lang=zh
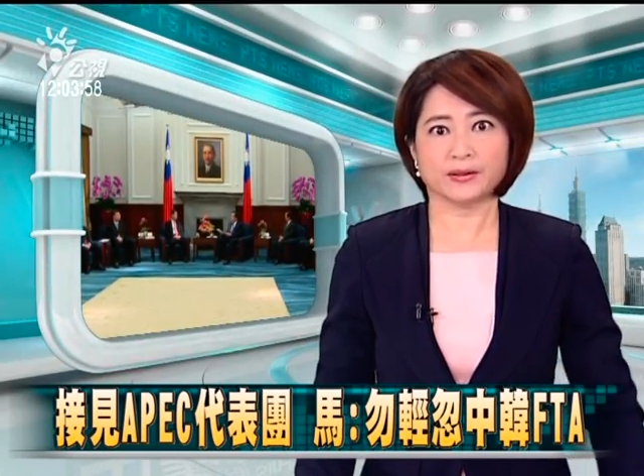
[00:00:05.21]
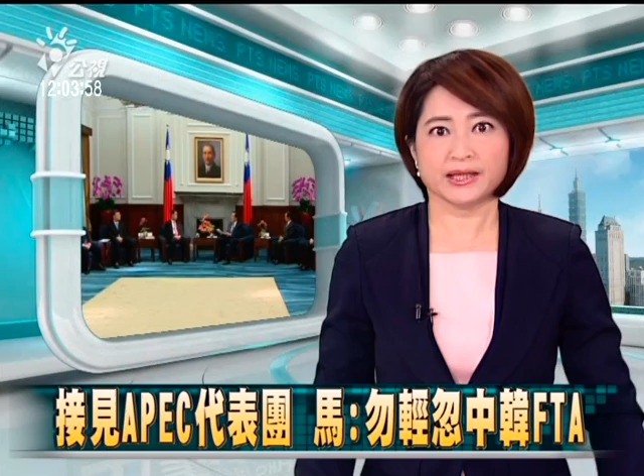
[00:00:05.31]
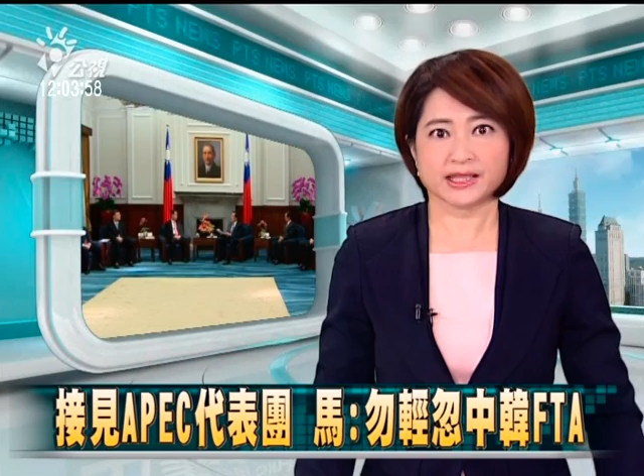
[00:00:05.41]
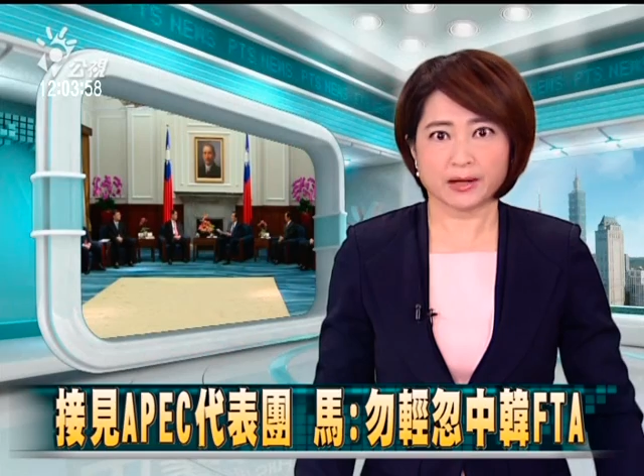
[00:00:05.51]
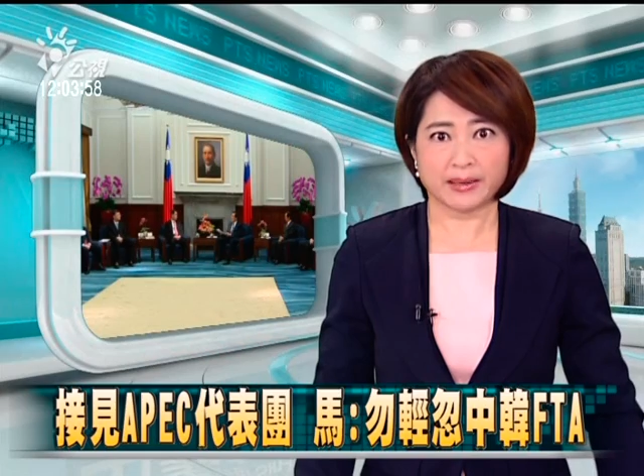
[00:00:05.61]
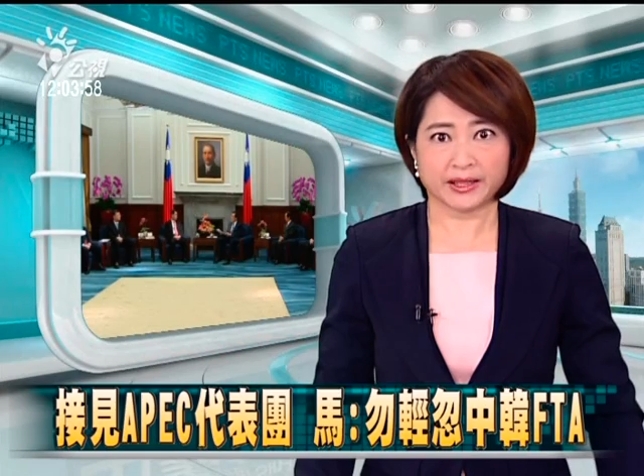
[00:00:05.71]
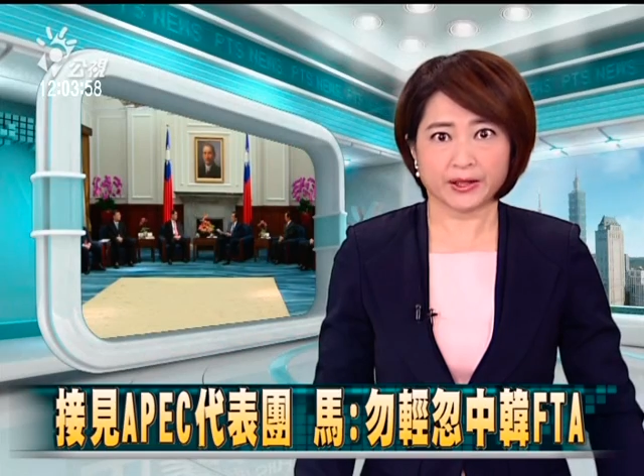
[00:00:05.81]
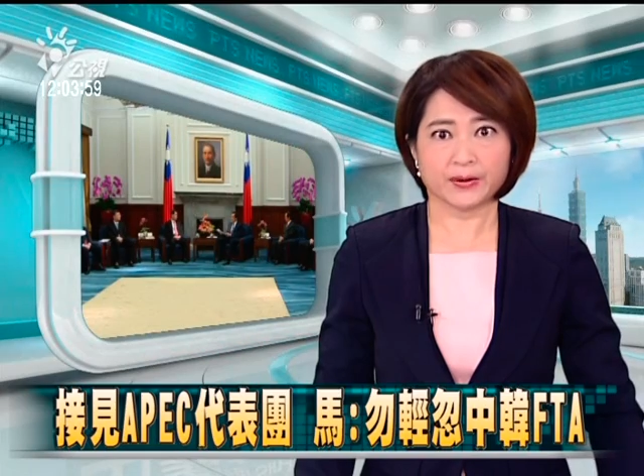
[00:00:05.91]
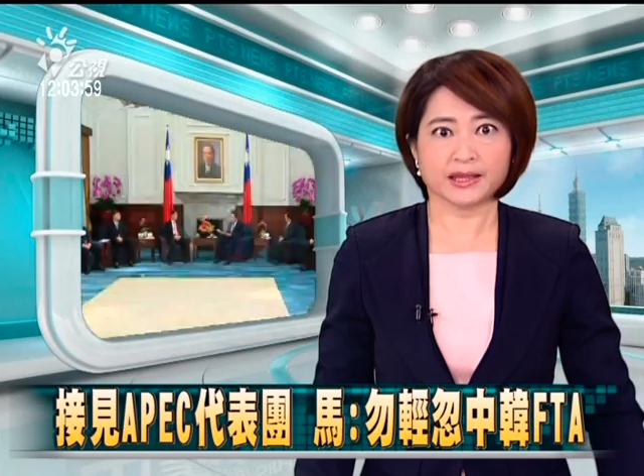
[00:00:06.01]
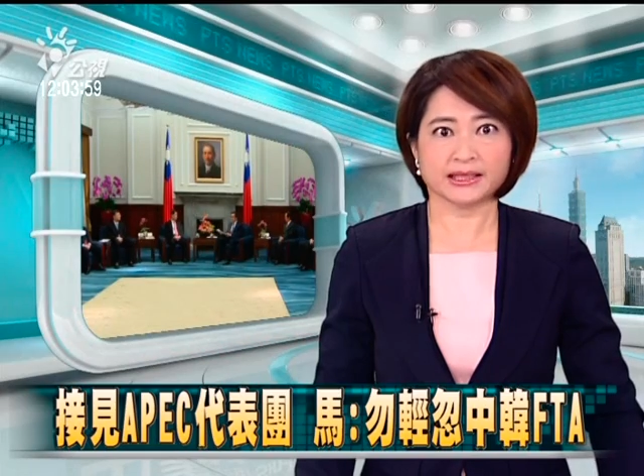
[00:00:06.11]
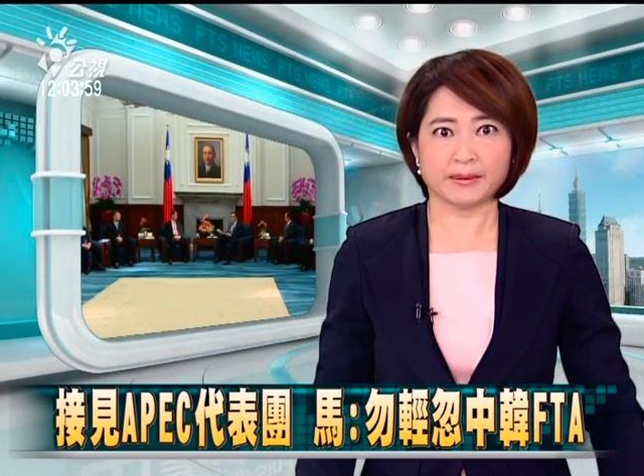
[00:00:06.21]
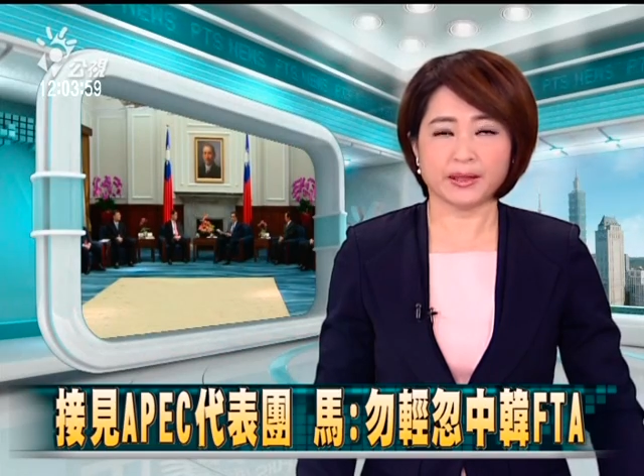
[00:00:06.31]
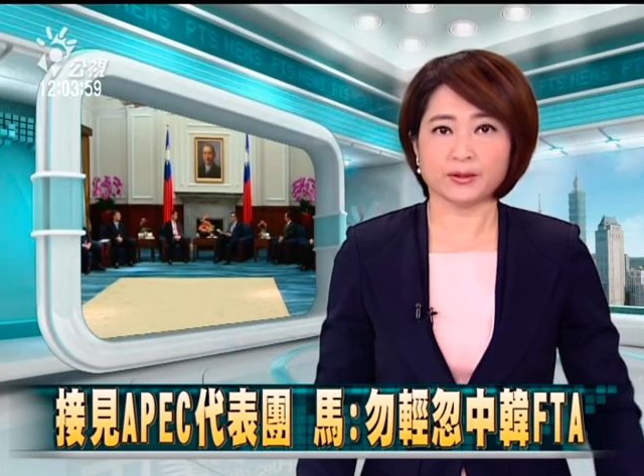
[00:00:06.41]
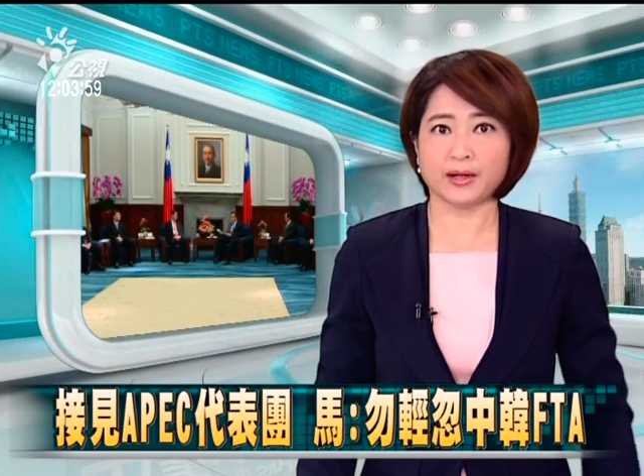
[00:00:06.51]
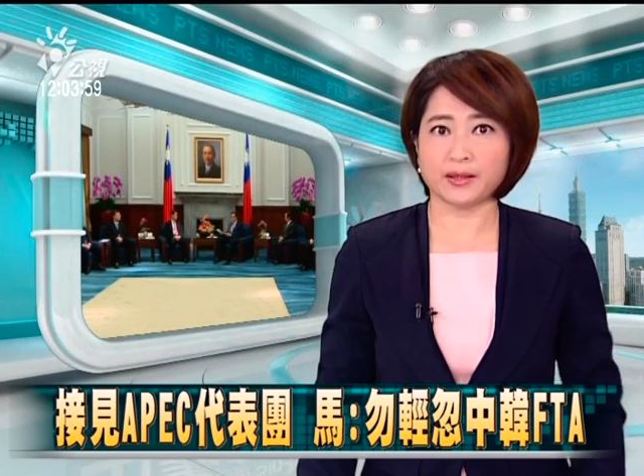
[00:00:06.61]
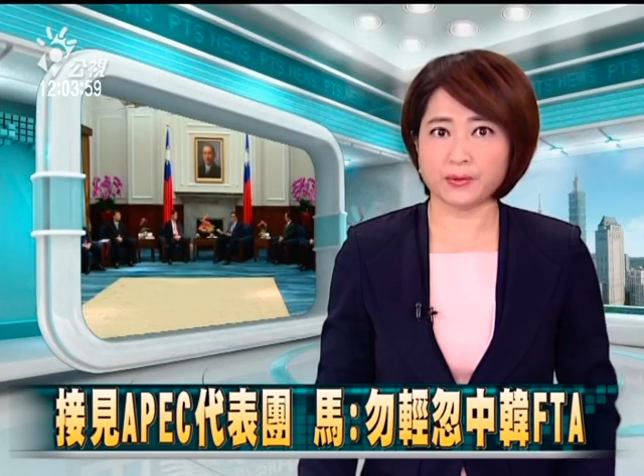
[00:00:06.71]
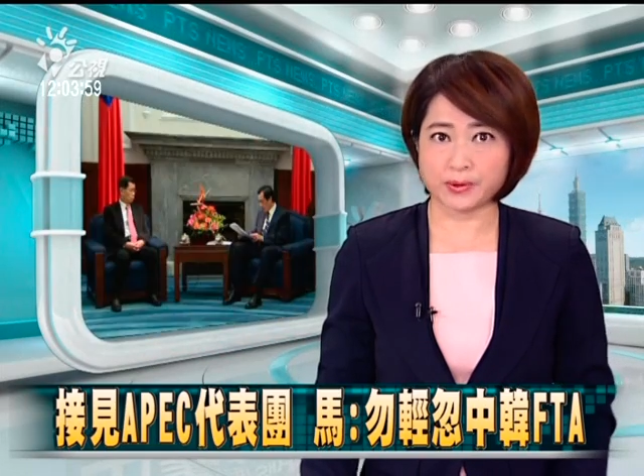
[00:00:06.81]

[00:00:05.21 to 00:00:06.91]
对小万中个代表团